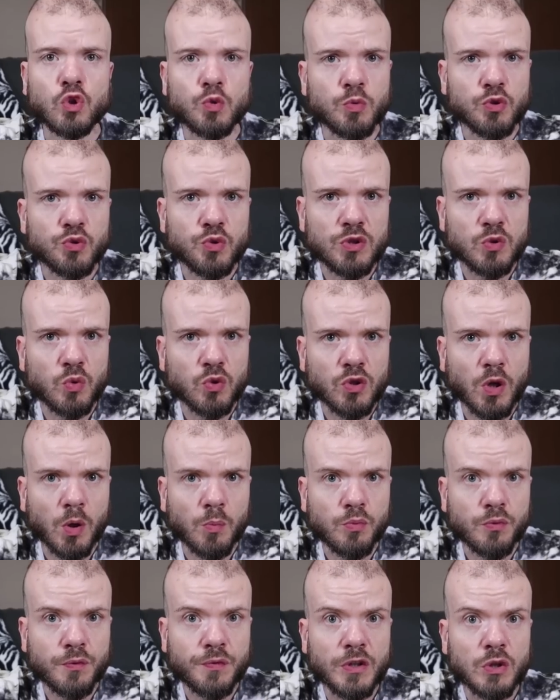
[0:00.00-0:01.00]
Donc je me suis dit
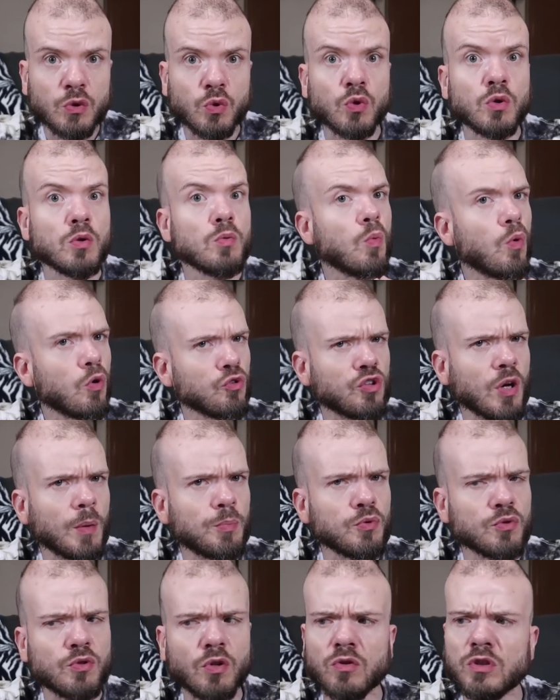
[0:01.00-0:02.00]
autant bouffer deux, on
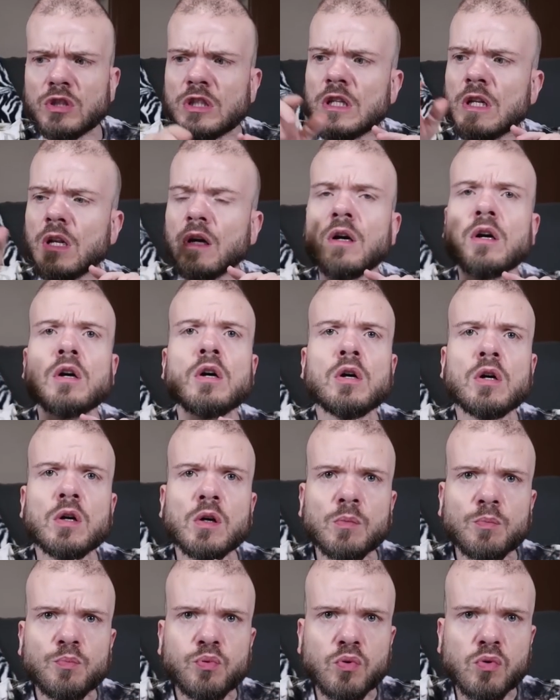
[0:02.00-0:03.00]
sera plus tranquille.
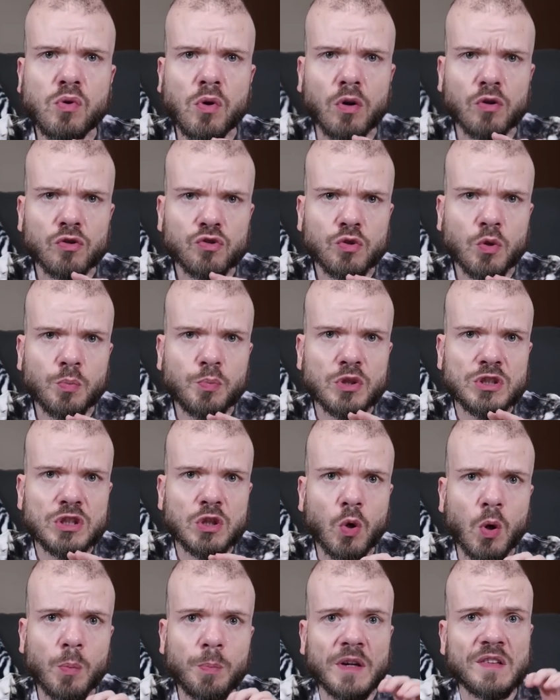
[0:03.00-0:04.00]
Pour ce
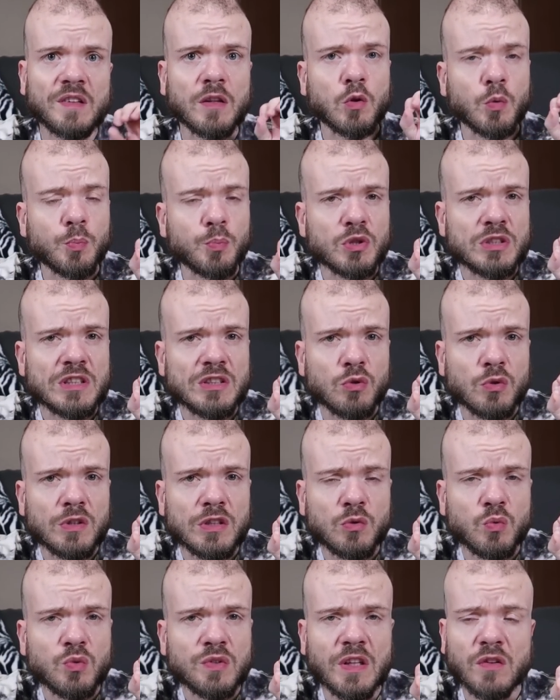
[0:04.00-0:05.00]
petit repas, cette petite
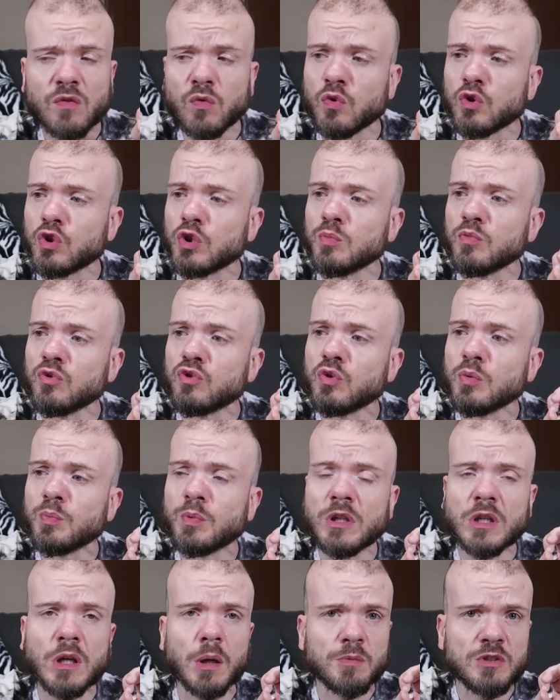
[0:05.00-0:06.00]
dégustation, je me suis
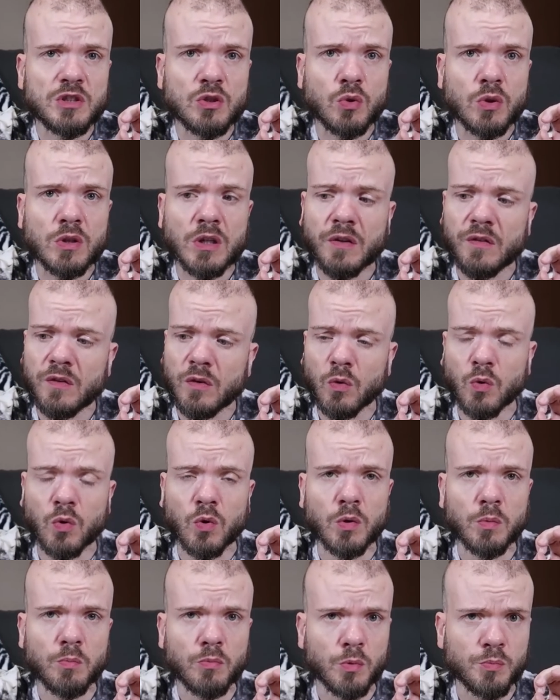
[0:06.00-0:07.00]
pris un petit coca
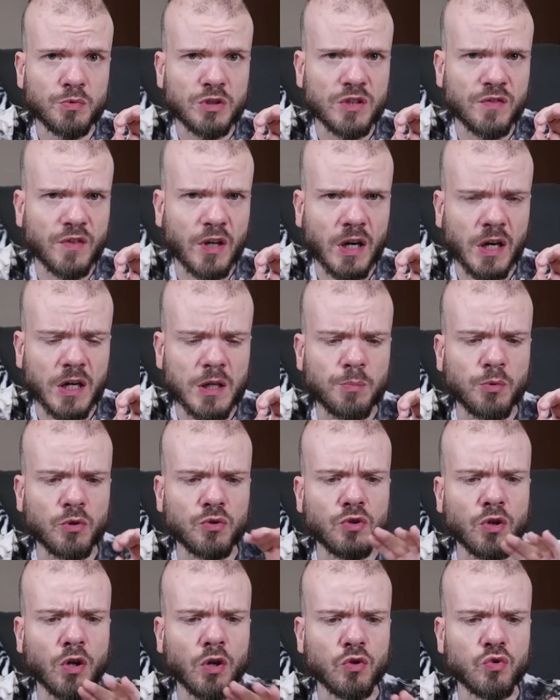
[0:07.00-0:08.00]
zéro, un petit verre Harry
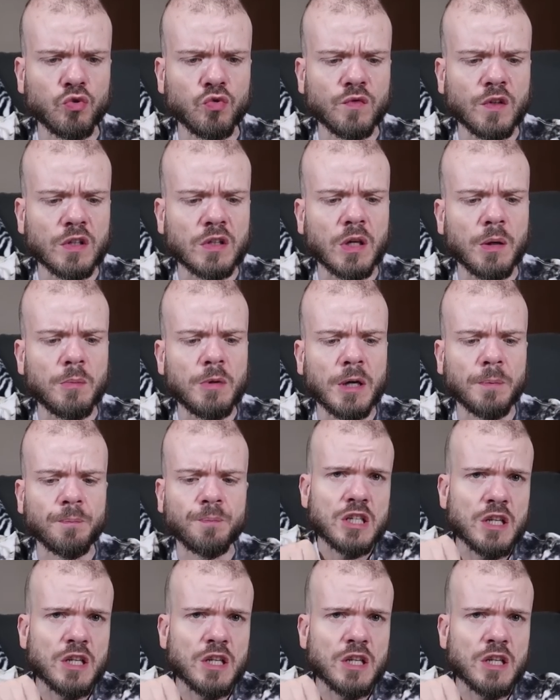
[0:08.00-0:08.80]
Potter, tout va très bien.